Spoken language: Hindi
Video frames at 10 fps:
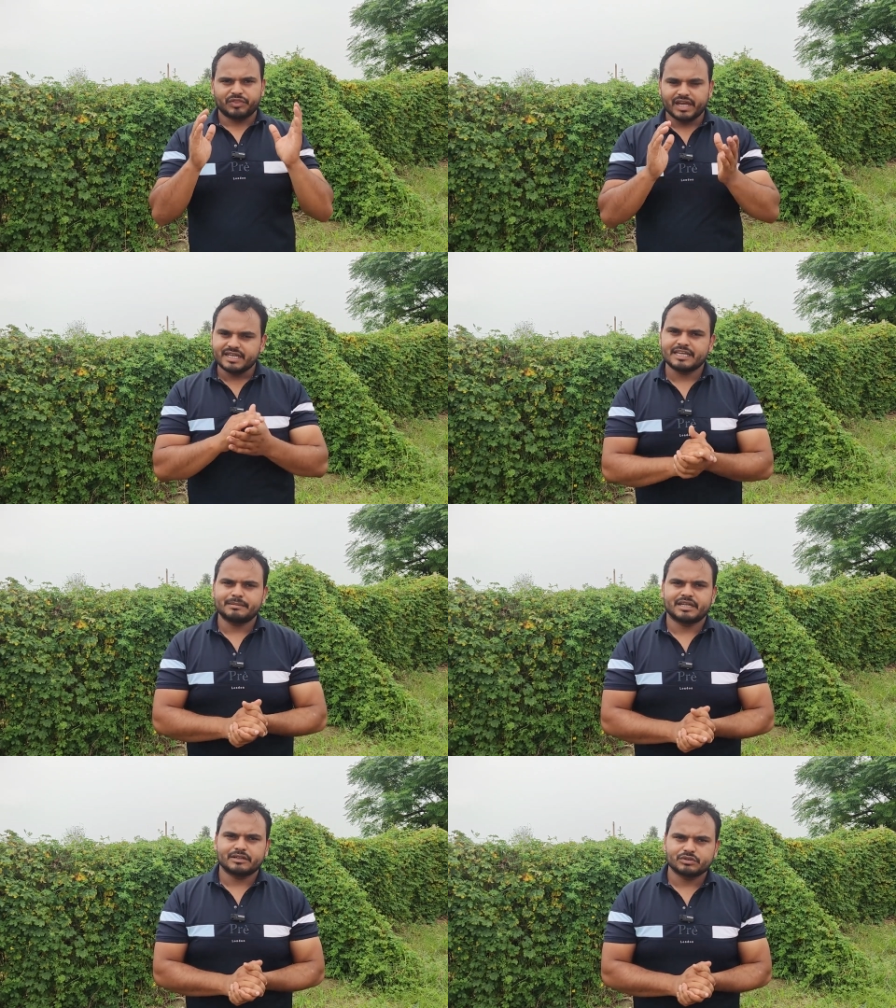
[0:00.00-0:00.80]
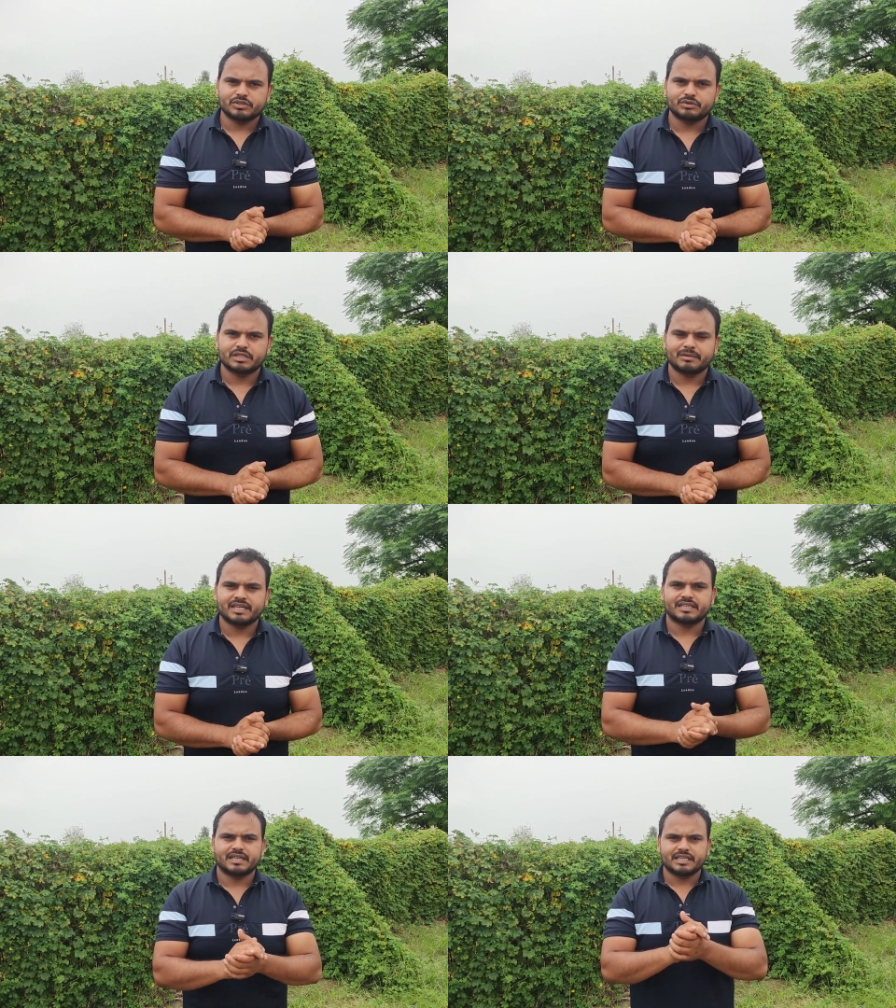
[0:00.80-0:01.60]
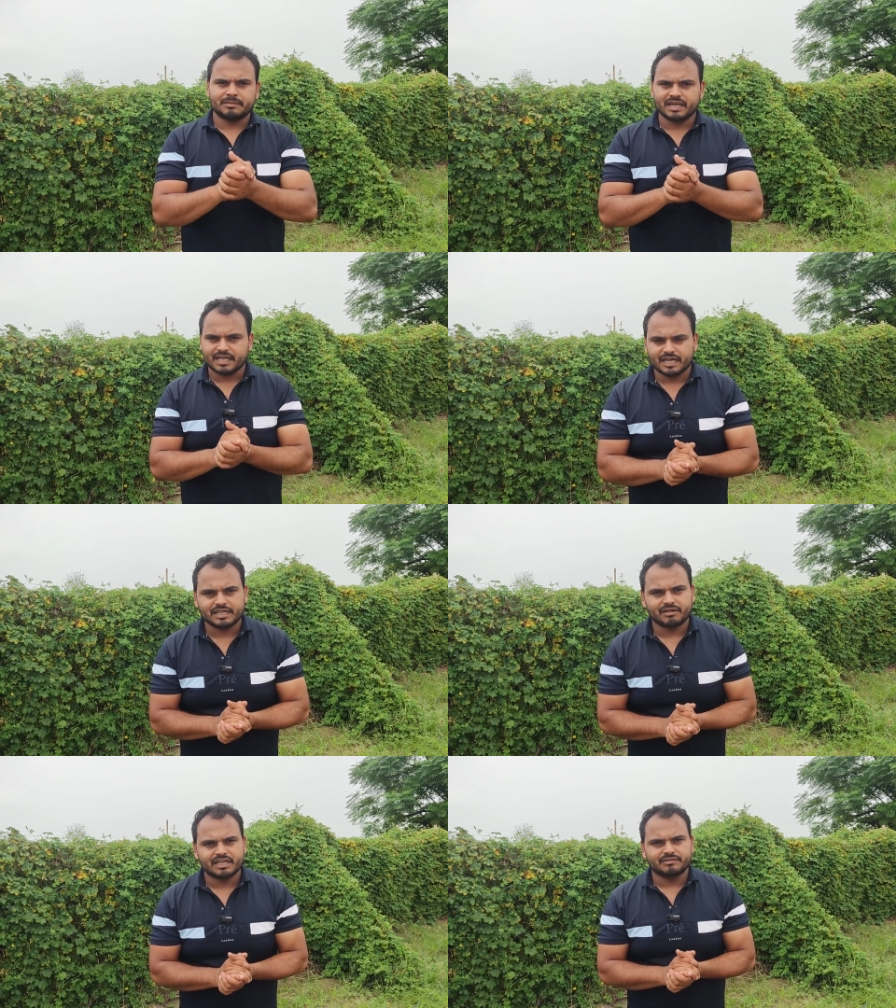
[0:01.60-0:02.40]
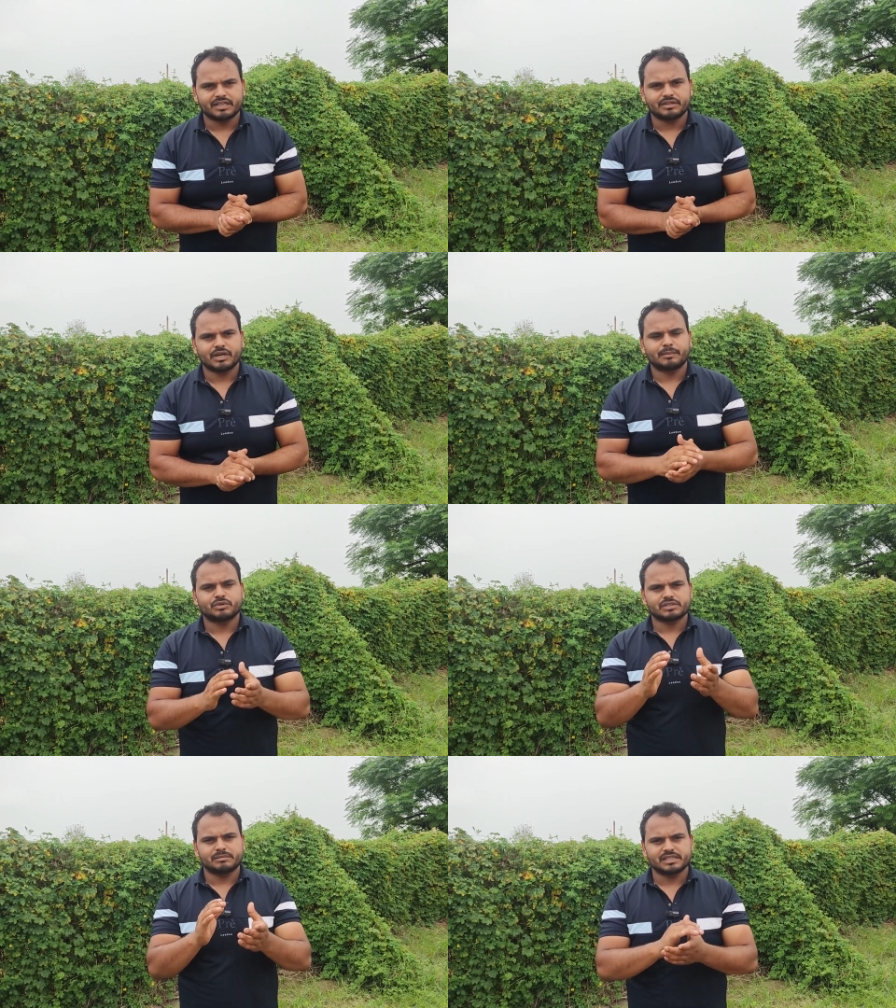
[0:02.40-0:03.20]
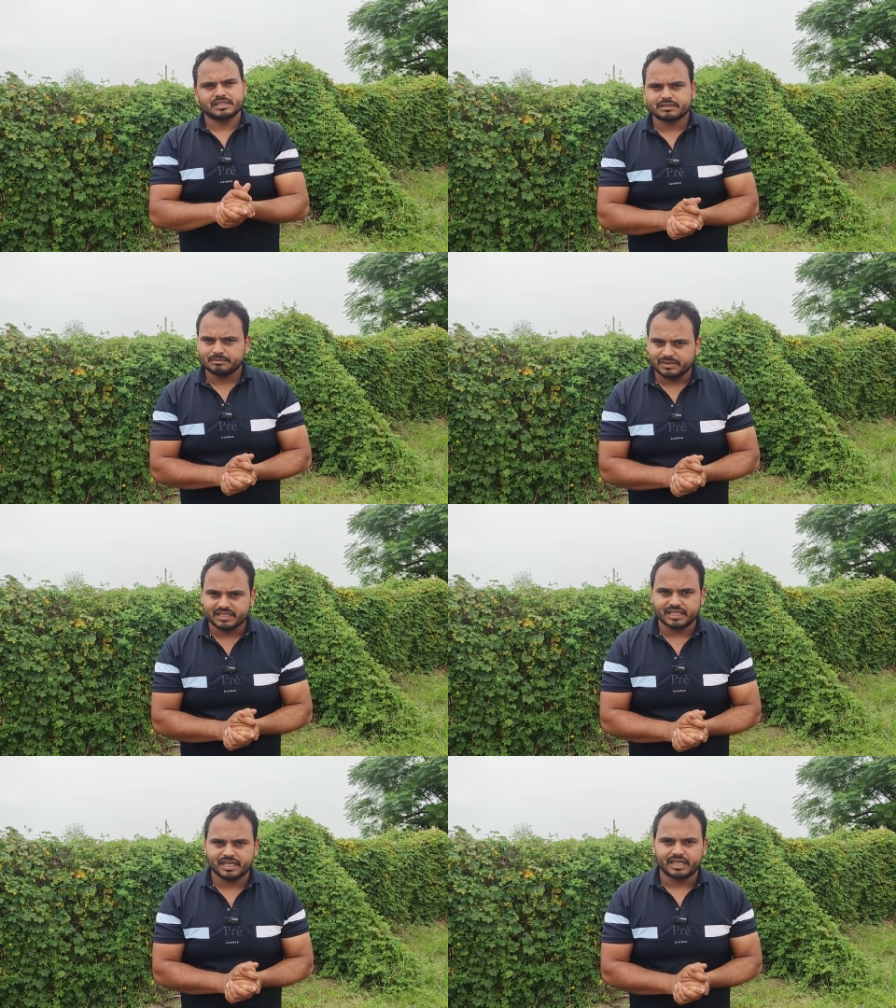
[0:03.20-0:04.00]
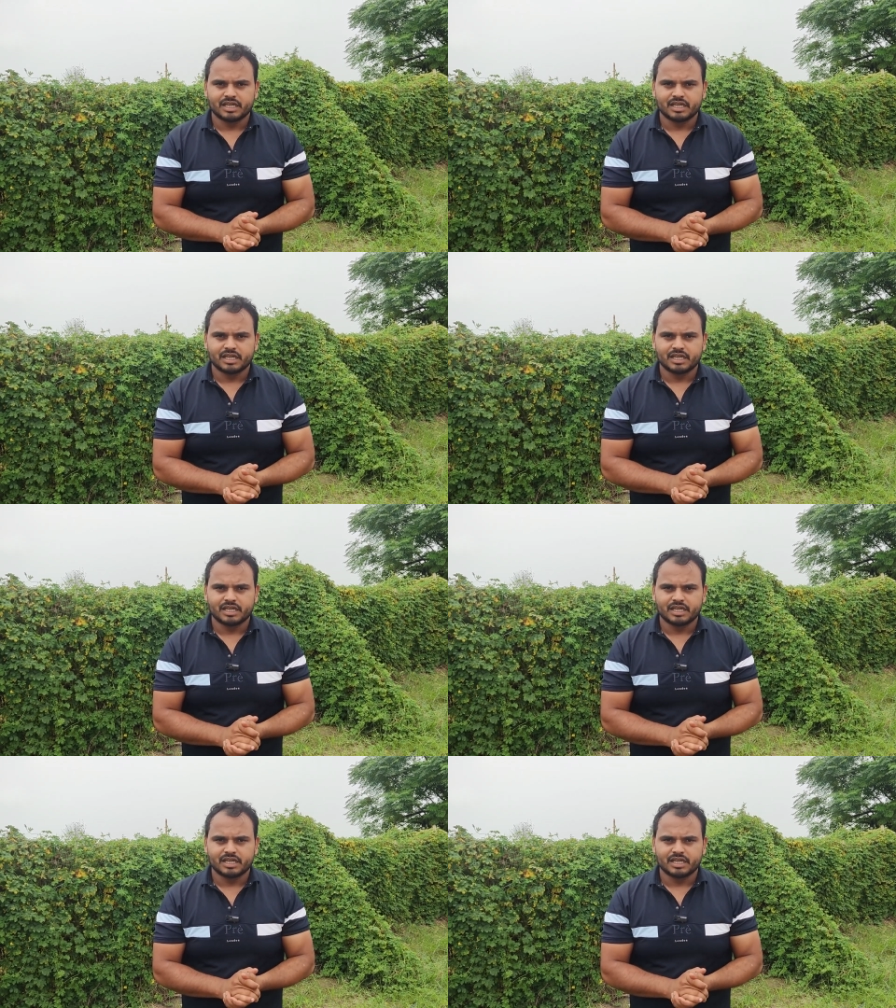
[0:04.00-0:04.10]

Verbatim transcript: घंटी के बटन को जरूर दबाएं ताकि हमारी आने वाली वीडियो आपको समय तक मिलती रहे